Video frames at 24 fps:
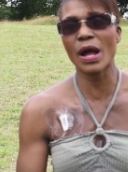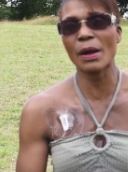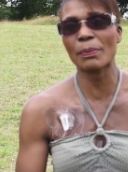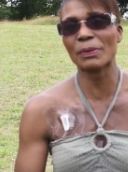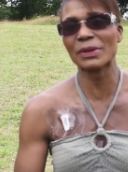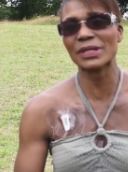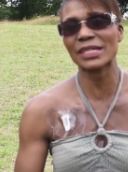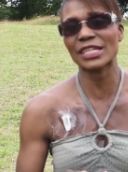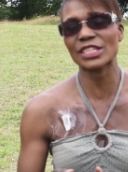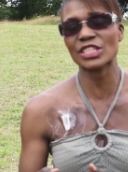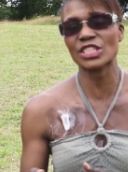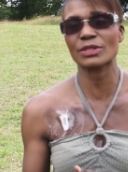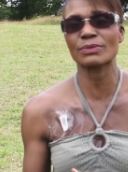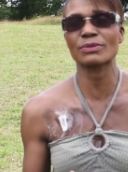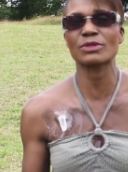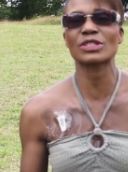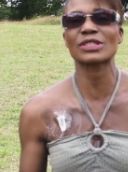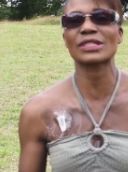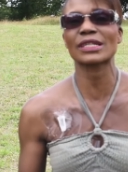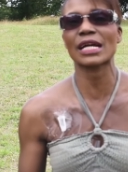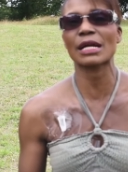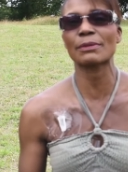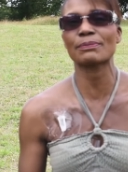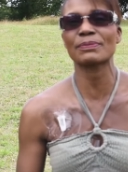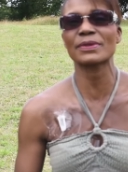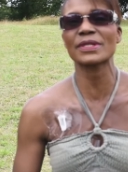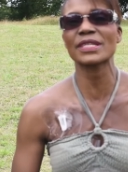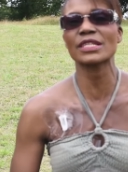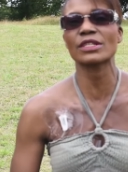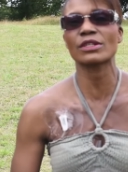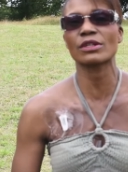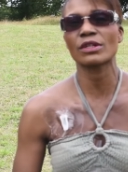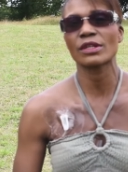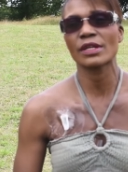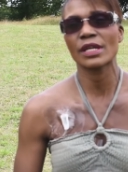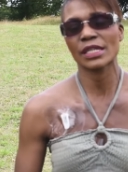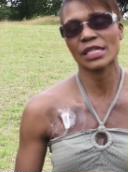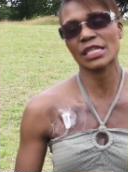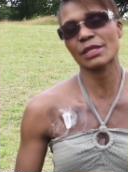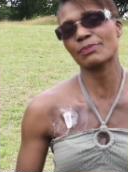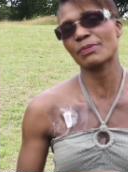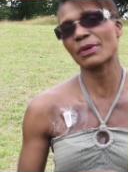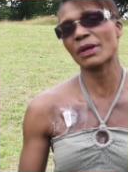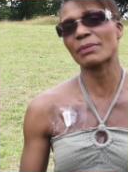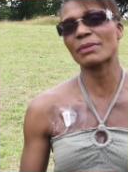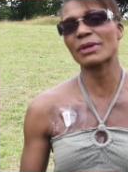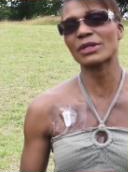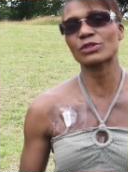après la chimiothérapie euh, qui
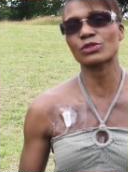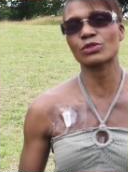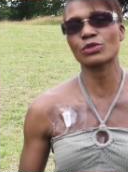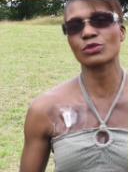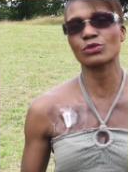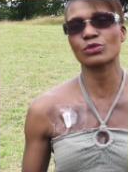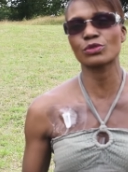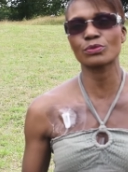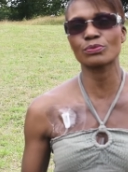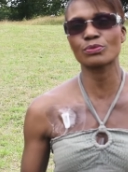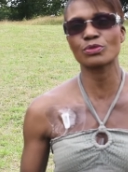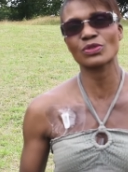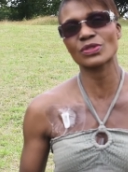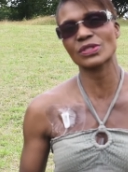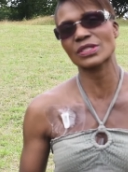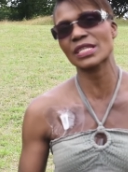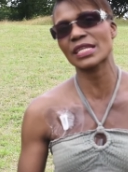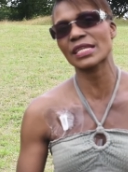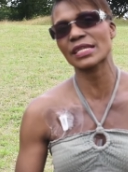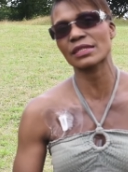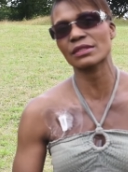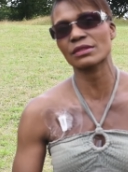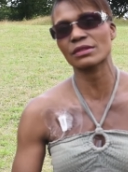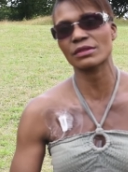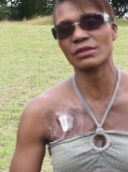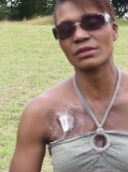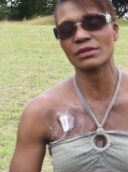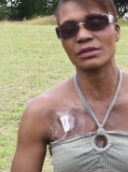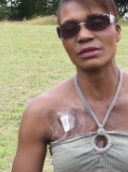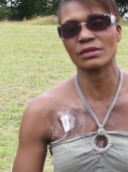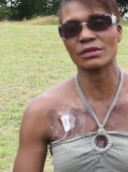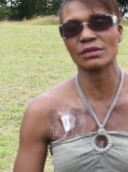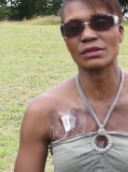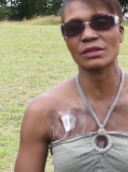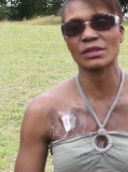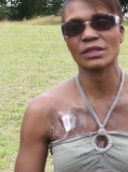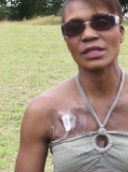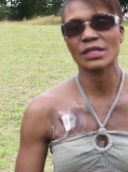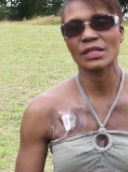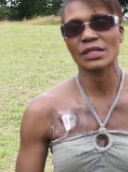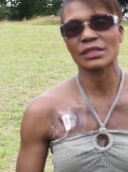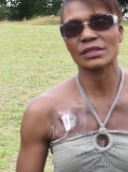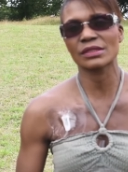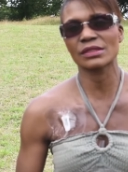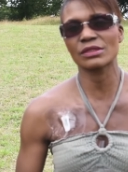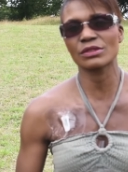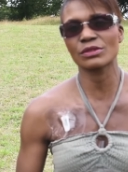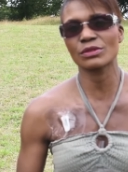permettent de booster
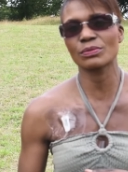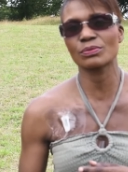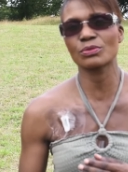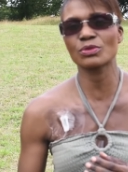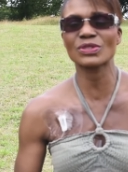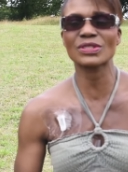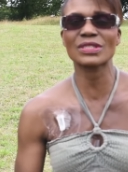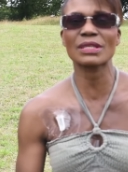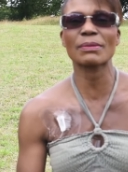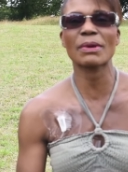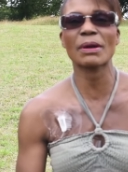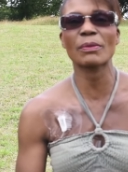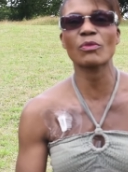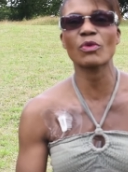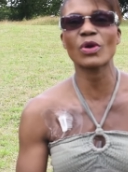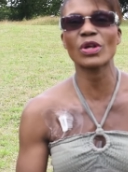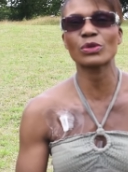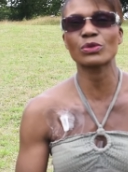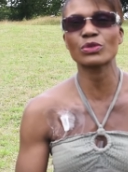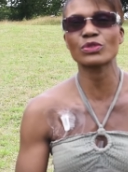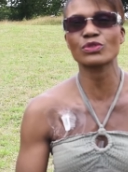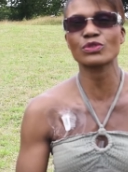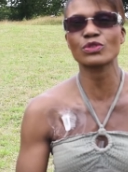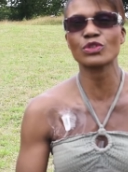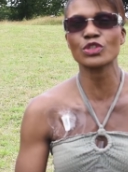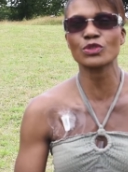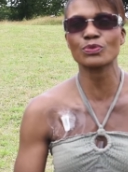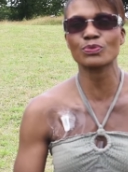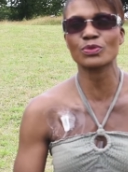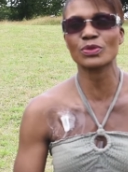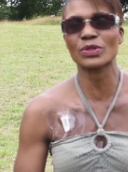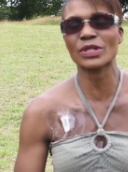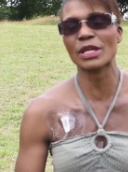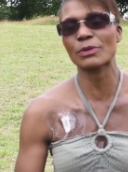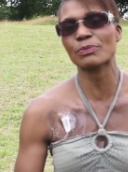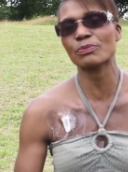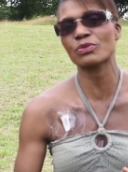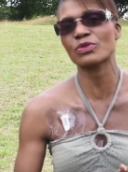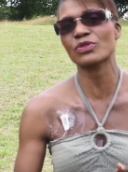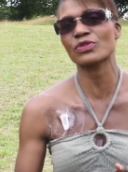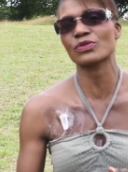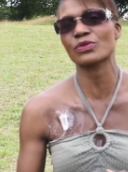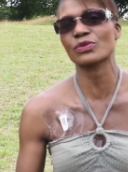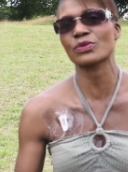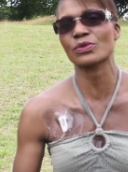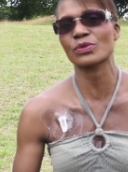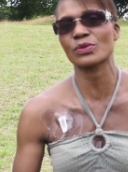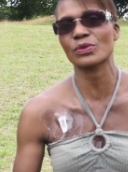de booster ma moelle osseuse pour qu'elle
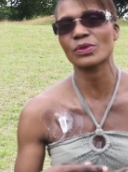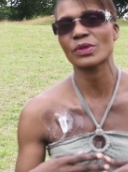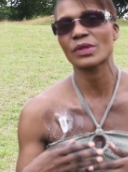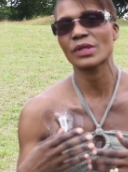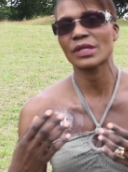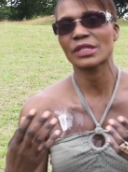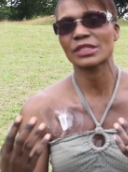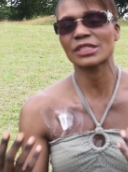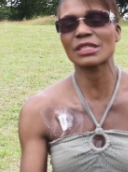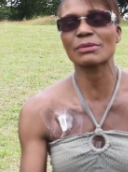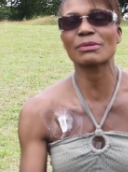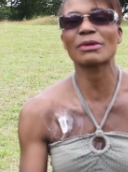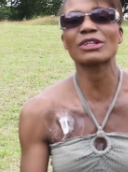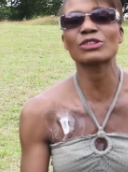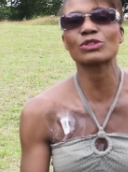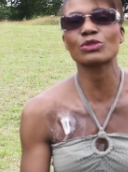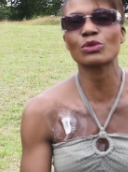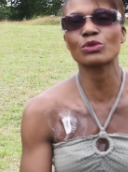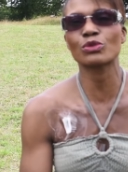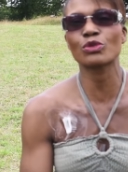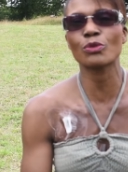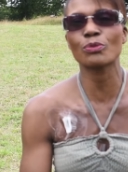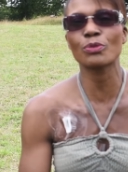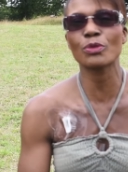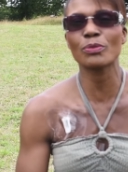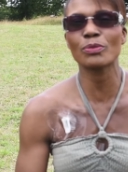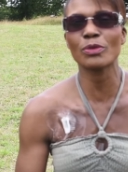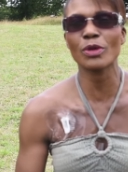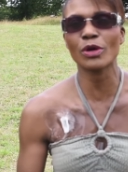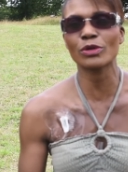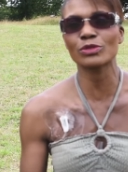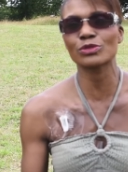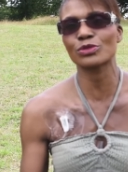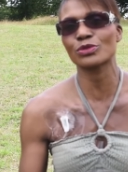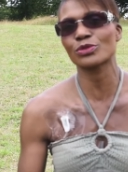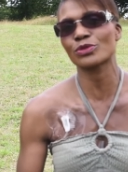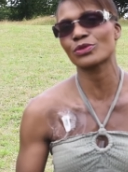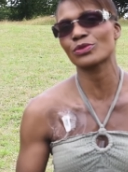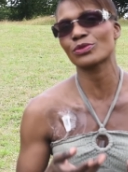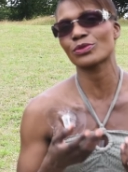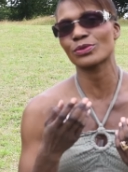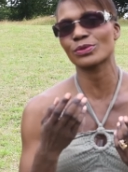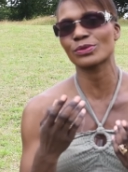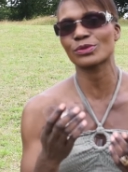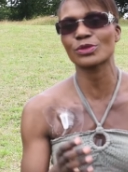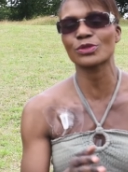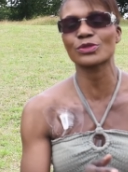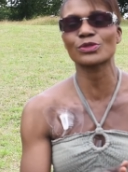puisse euh, demander aux globules blancs de,
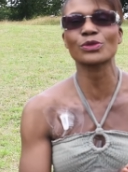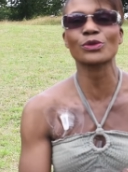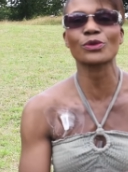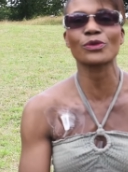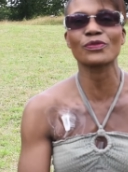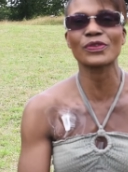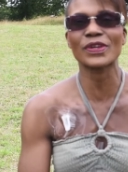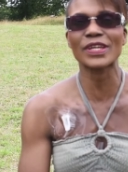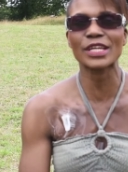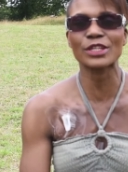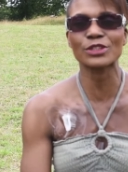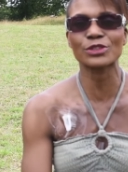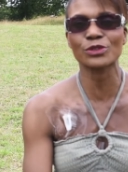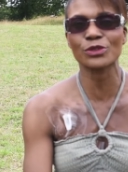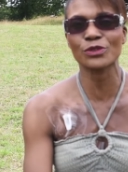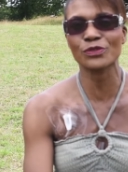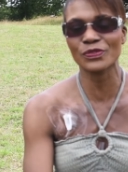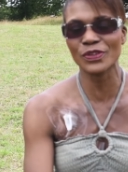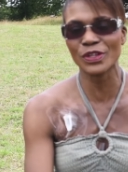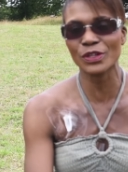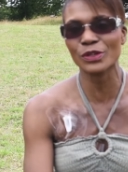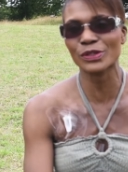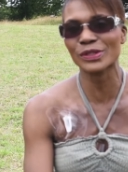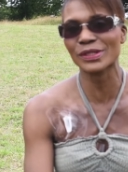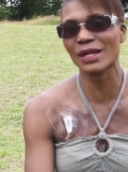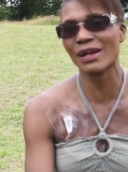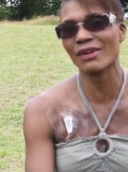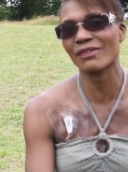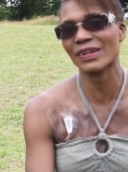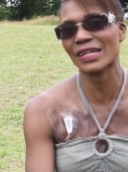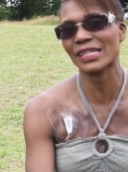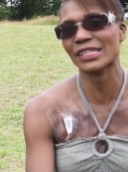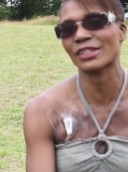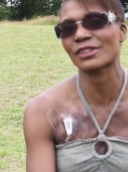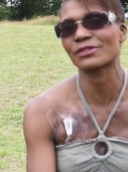de, se réveiller et de refaire leur travail.